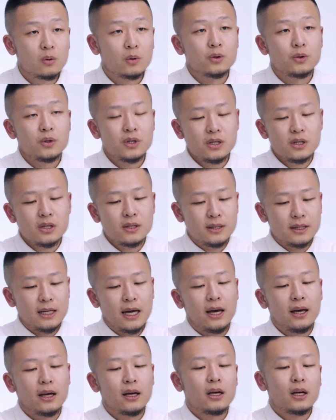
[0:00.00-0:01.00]
我觉得这
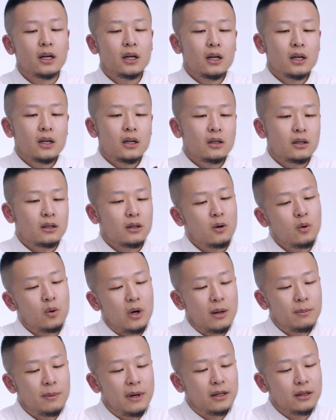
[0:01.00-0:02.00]
在呃
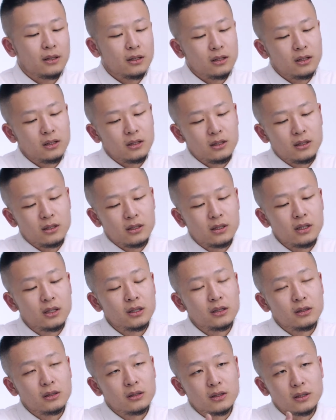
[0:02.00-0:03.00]
滑板的摄
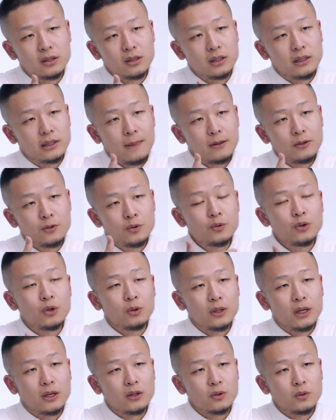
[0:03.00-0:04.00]
影的这个需
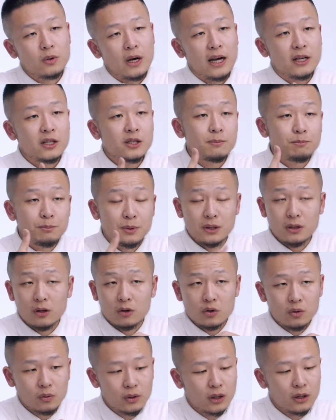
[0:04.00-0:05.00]
求当中还是比较
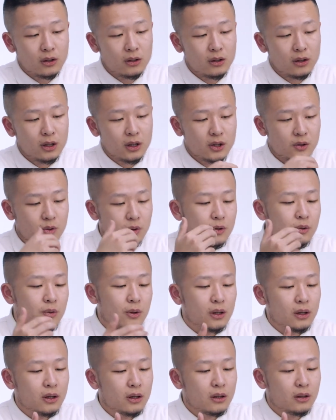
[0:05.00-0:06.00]
重要的。所以
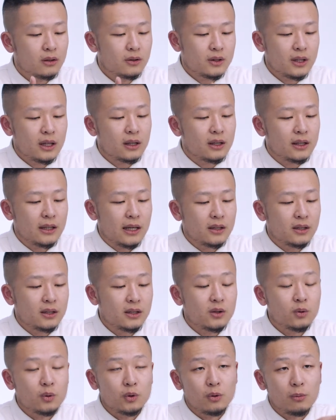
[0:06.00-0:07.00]
选了这样的一台机
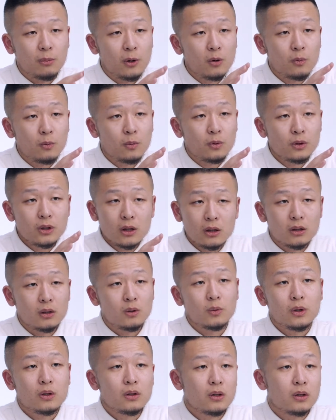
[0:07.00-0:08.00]
器，我觉得没有任何的
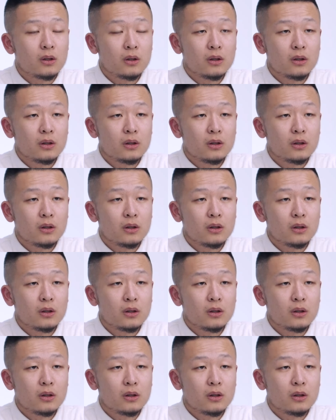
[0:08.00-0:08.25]
问题。